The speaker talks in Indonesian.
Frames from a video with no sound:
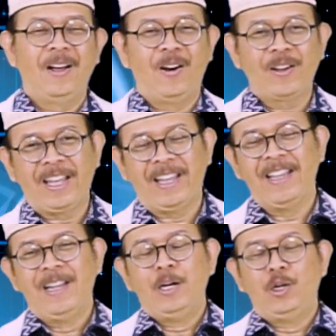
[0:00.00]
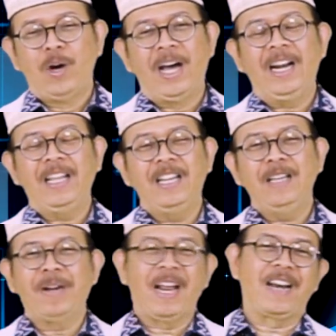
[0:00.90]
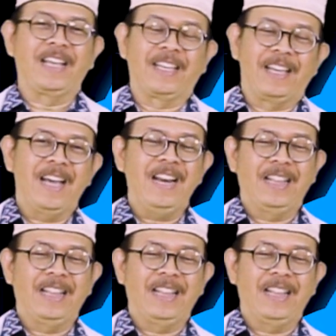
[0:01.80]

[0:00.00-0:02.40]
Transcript: Oke, dua hal ini menarik ya.